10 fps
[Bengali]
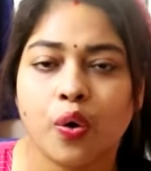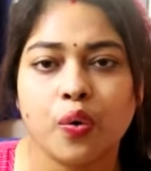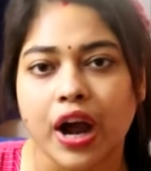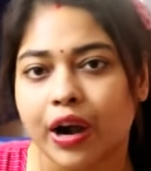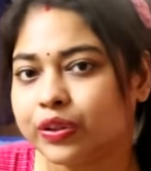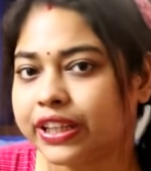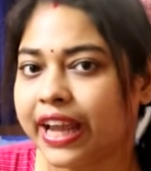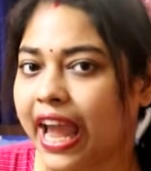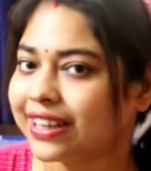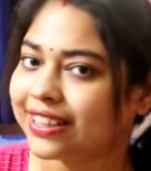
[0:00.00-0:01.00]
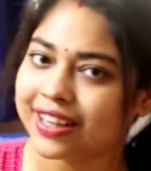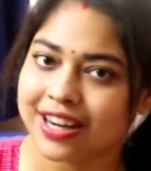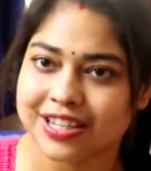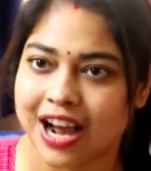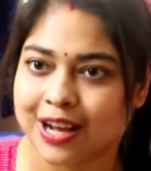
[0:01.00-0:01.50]
ও কারোর থেকে একটা
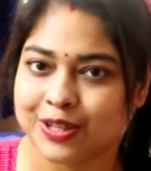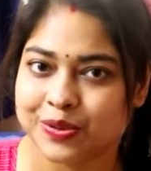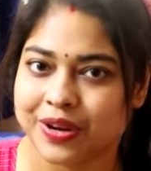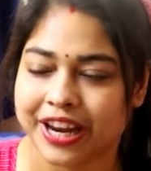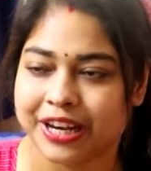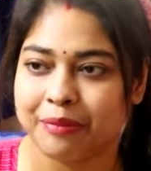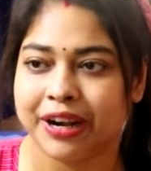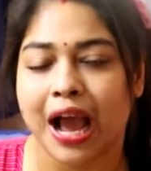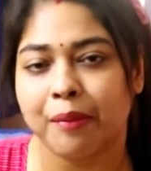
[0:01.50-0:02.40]
টাকা সাহায্য নেয়নি মানে